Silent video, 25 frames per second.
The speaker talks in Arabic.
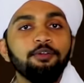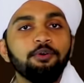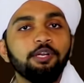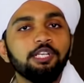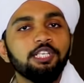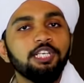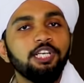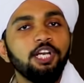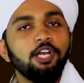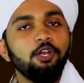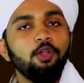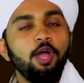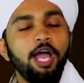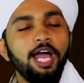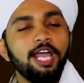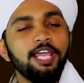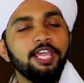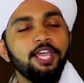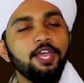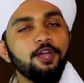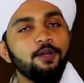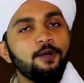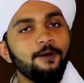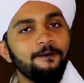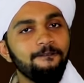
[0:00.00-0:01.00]
نور جليل
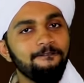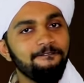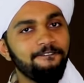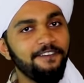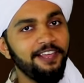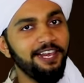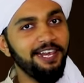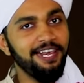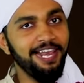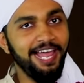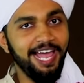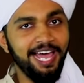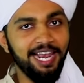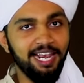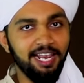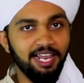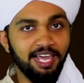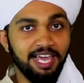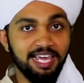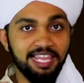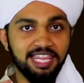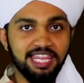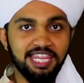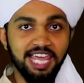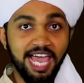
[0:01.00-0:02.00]
يحييكم في
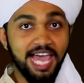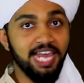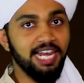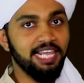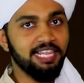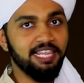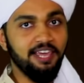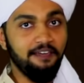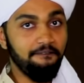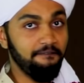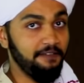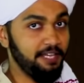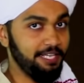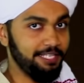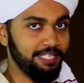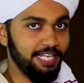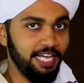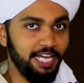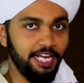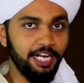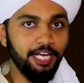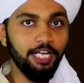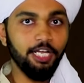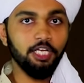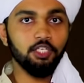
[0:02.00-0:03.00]
الحلقة الثالثة في
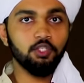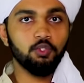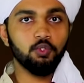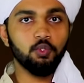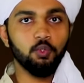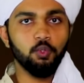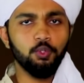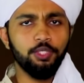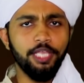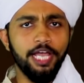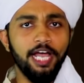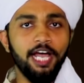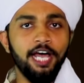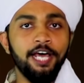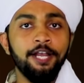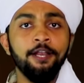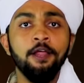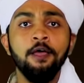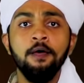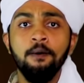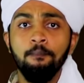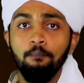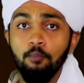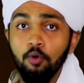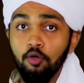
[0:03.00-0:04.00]
تاريخ السودان
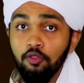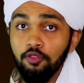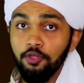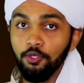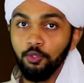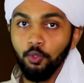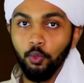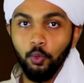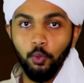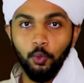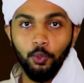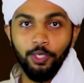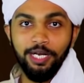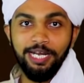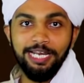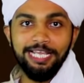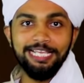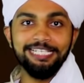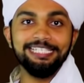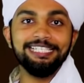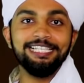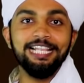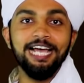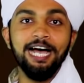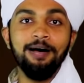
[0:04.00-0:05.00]
منذ دخول
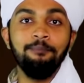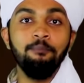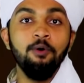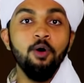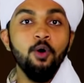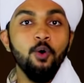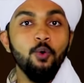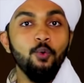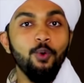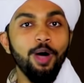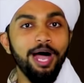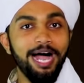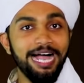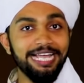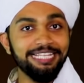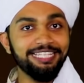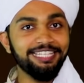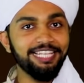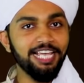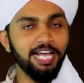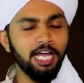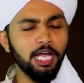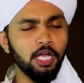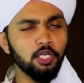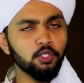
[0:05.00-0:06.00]
الإسلام
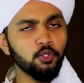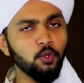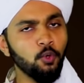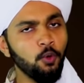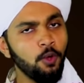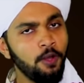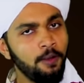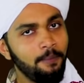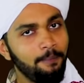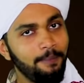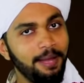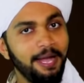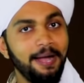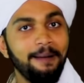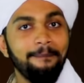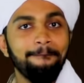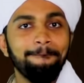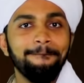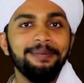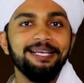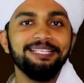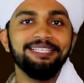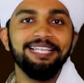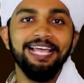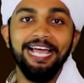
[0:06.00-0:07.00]
وحتى غزو
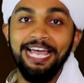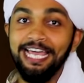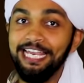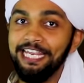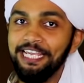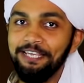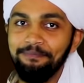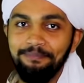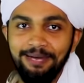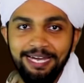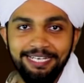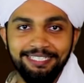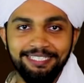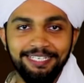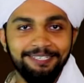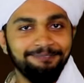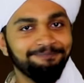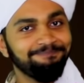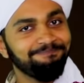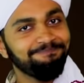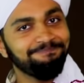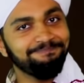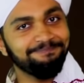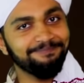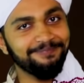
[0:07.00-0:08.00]
محمد علي باشا
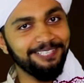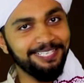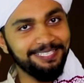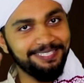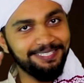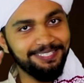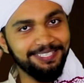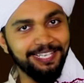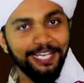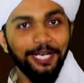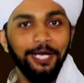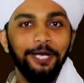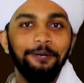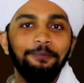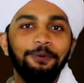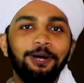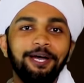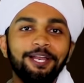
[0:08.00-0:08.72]
السلام